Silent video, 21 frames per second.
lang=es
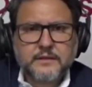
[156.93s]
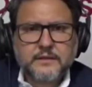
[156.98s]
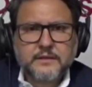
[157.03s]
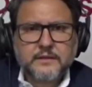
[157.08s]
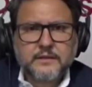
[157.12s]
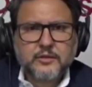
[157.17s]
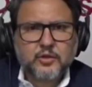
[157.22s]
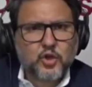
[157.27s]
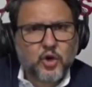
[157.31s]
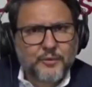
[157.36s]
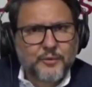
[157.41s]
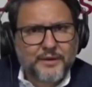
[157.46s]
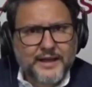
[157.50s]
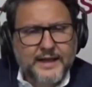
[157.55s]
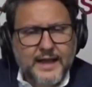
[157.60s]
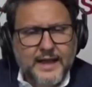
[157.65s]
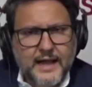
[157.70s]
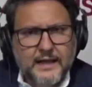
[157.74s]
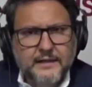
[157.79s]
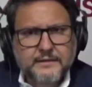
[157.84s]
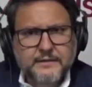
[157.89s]
No
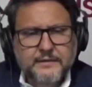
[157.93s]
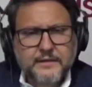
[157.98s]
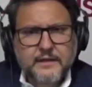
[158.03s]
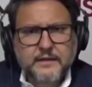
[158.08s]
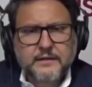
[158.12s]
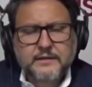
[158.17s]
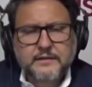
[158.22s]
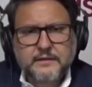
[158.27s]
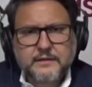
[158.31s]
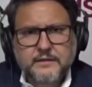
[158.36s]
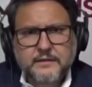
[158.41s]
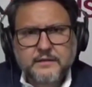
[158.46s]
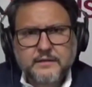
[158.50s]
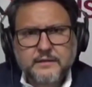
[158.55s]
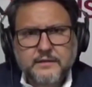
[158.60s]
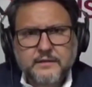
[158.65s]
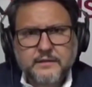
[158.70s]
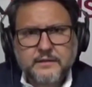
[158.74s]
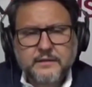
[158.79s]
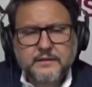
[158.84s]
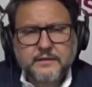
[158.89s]
venganza,
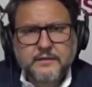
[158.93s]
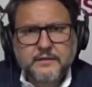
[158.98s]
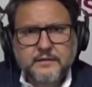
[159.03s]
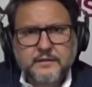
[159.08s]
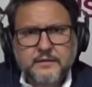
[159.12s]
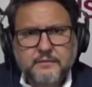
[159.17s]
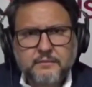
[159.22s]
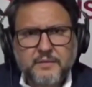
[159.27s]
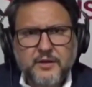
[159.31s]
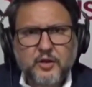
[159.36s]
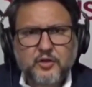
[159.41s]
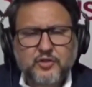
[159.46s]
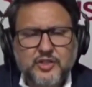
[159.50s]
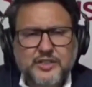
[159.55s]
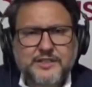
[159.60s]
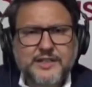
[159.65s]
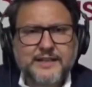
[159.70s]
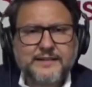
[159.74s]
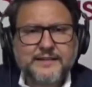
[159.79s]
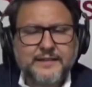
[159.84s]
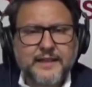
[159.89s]
pero sí
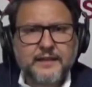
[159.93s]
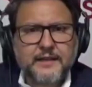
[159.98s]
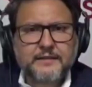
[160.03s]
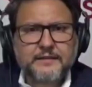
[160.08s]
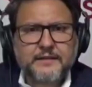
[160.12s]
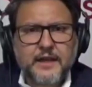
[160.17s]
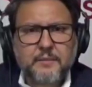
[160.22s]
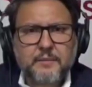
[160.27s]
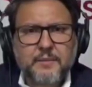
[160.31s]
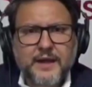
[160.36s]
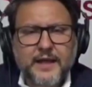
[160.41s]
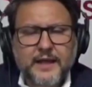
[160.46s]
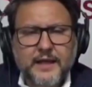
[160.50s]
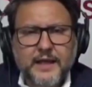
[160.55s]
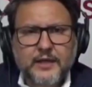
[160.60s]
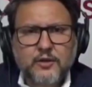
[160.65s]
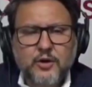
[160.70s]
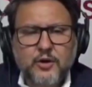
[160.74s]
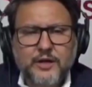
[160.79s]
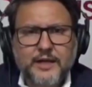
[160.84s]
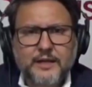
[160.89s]
sentencias para
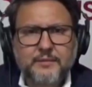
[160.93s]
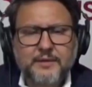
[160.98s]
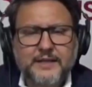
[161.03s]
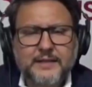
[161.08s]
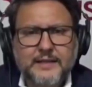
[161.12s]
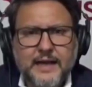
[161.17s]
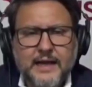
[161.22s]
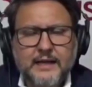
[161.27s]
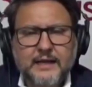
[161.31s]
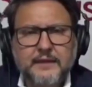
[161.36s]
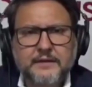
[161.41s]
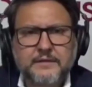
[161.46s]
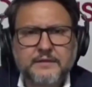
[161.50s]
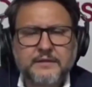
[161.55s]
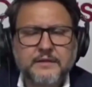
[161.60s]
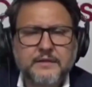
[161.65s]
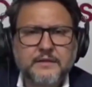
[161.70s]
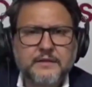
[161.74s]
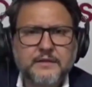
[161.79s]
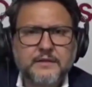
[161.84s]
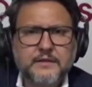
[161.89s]
aquellos criminales,
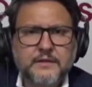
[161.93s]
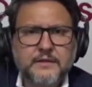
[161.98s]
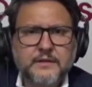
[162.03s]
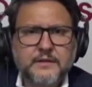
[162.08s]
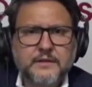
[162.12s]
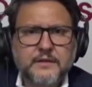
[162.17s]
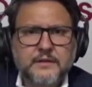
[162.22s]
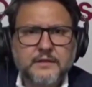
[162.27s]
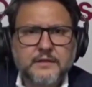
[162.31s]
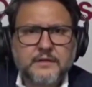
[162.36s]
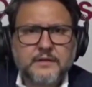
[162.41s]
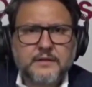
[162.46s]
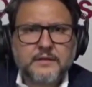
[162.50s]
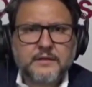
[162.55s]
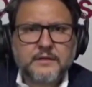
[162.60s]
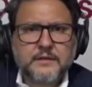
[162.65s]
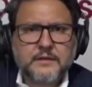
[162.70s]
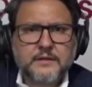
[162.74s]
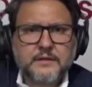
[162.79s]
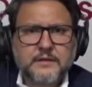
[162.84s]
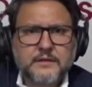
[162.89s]

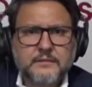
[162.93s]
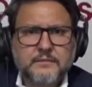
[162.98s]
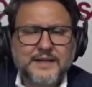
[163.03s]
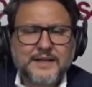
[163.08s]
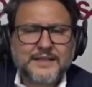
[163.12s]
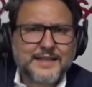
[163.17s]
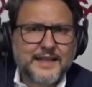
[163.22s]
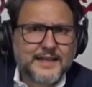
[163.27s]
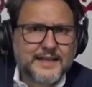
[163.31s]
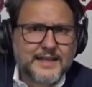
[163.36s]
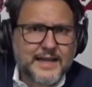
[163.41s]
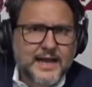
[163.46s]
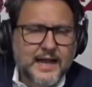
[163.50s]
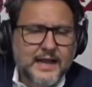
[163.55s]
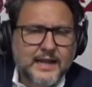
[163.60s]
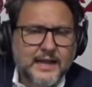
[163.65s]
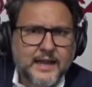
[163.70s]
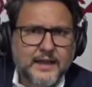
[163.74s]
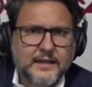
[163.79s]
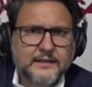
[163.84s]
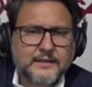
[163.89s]

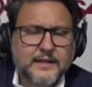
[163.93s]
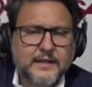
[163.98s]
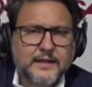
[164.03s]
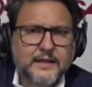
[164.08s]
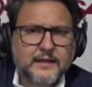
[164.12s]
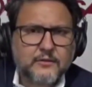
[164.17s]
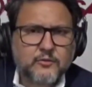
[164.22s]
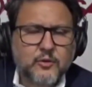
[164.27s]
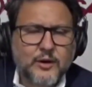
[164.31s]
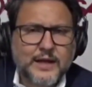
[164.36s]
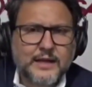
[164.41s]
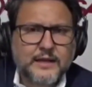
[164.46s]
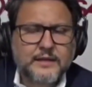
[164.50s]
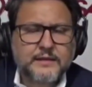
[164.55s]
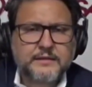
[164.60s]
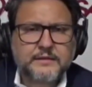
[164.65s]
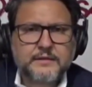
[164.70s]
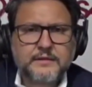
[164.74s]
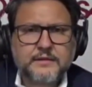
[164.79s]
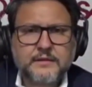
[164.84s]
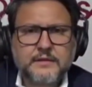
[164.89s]
materiales e
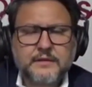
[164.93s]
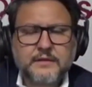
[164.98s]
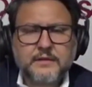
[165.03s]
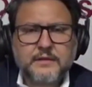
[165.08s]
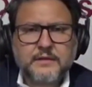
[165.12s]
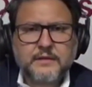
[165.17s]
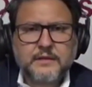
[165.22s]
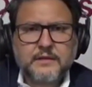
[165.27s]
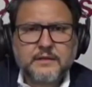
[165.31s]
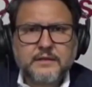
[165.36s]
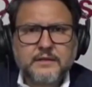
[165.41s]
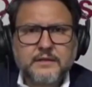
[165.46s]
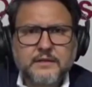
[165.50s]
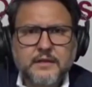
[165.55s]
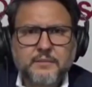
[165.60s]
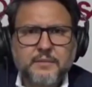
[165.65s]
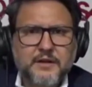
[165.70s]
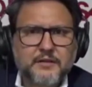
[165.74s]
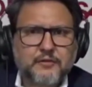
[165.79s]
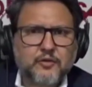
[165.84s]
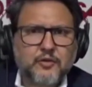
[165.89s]
intelectuales, de
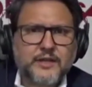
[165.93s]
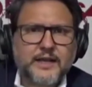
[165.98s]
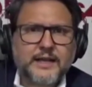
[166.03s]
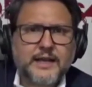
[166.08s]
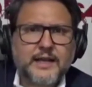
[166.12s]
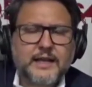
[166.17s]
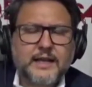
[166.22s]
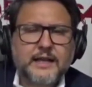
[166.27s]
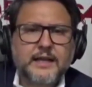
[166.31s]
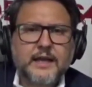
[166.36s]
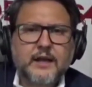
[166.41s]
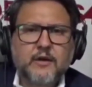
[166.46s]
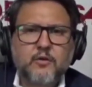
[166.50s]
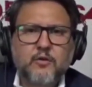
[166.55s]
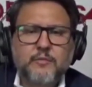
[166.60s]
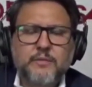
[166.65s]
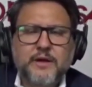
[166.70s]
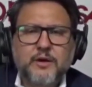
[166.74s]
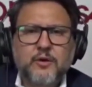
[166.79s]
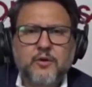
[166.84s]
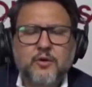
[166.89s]
personas que querían un
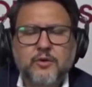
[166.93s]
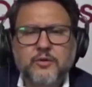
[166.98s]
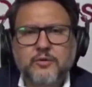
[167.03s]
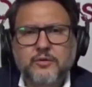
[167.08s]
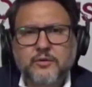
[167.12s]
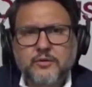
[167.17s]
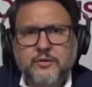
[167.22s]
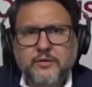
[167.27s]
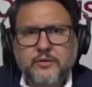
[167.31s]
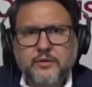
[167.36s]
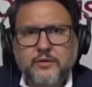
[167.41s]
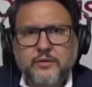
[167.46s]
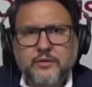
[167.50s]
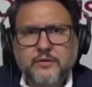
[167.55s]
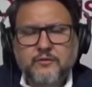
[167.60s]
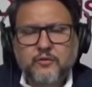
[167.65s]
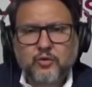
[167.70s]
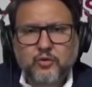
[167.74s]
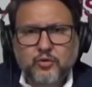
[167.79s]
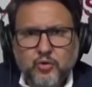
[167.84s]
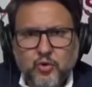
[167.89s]
mejor
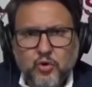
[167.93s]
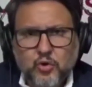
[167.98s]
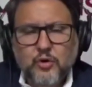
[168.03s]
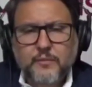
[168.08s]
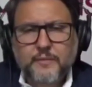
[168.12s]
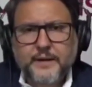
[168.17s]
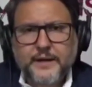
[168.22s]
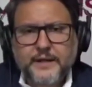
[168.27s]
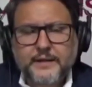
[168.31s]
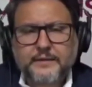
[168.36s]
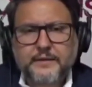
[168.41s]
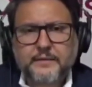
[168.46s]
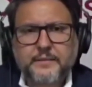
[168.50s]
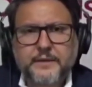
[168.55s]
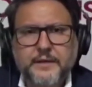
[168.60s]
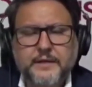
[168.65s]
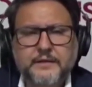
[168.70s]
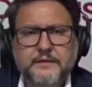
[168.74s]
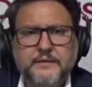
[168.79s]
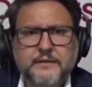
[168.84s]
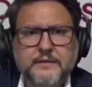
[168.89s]
futuro para este
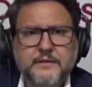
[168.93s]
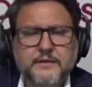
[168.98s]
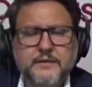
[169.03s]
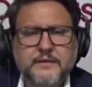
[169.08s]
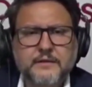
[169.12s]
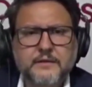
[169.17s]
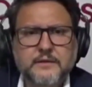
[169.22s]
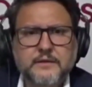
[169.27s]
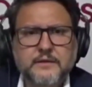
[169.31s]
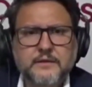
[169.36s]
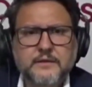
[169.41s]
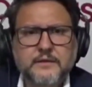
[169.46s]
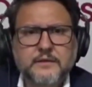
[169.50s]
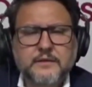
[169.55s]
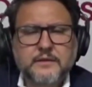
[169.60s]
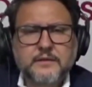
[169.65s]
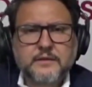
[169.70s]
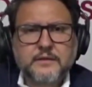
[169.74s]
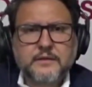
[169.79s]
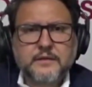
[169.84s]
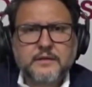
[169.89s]
país.
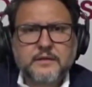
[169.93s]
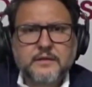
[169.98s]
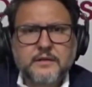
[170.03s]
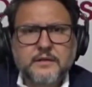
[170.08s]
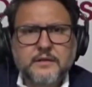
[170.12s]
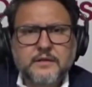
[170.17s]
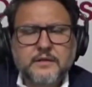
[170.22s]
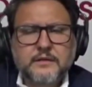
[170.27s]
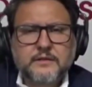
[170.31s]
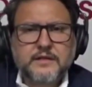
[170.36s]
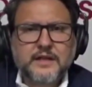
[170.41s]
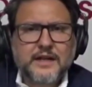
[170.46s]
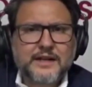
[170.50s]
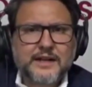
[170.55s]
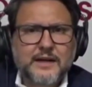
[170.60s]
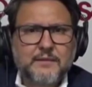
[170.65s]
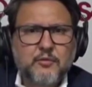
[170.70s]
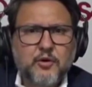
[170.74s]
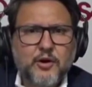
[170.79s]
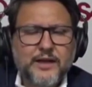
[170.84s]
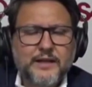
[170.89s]

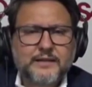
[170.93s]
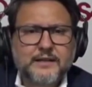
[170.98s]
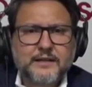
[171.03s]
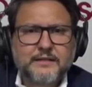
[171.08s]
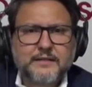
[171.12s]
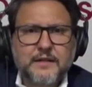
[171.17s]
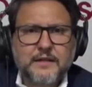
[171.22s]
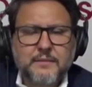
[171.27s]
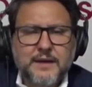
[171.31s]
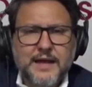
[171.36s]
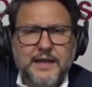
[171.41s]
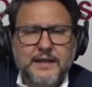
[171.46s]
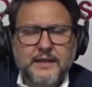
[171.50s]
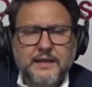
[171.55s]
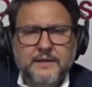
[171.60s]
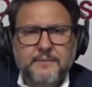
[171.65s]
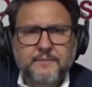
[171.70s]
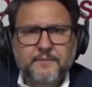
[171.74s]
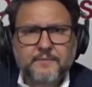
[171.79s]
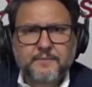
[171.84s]
Cerramos esta semana